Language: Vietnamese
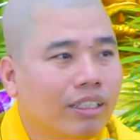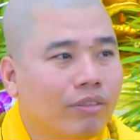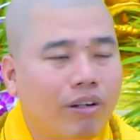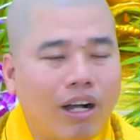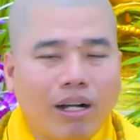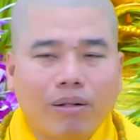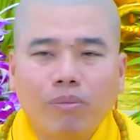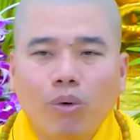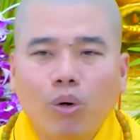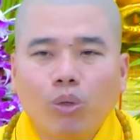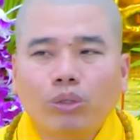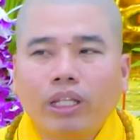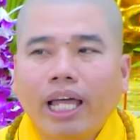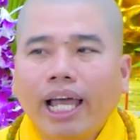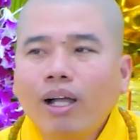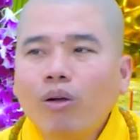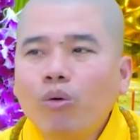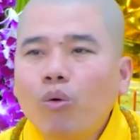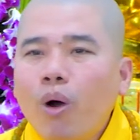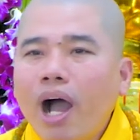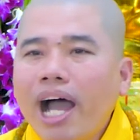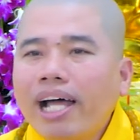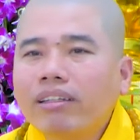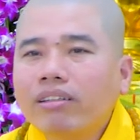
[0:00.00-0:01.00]
Phật Bồ Tát
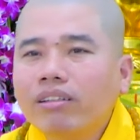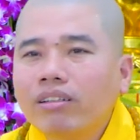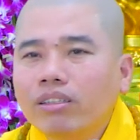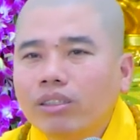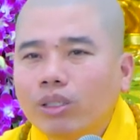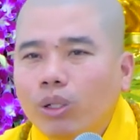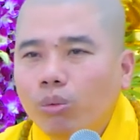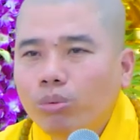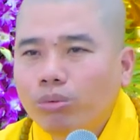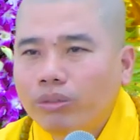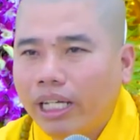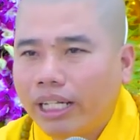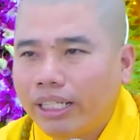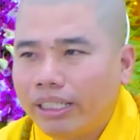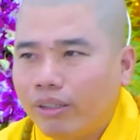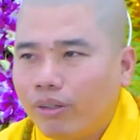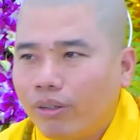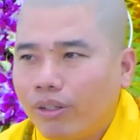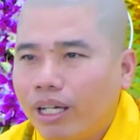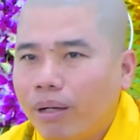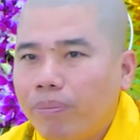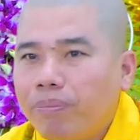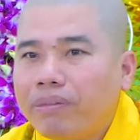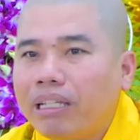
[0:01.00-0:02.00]
quá thương chúng sanh
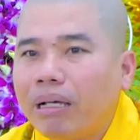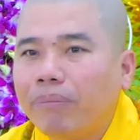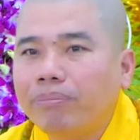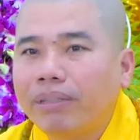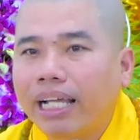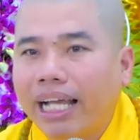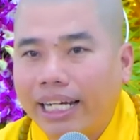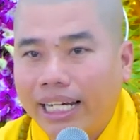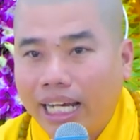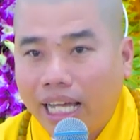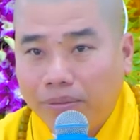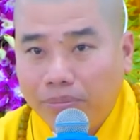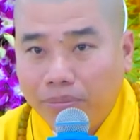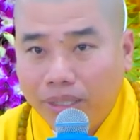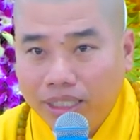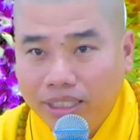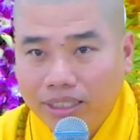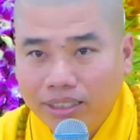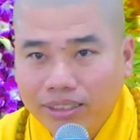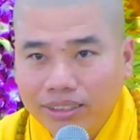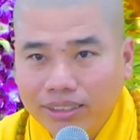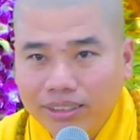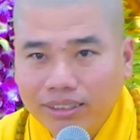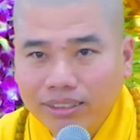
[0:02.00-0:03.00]
còn gấp trăm ngàn lần mình.
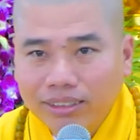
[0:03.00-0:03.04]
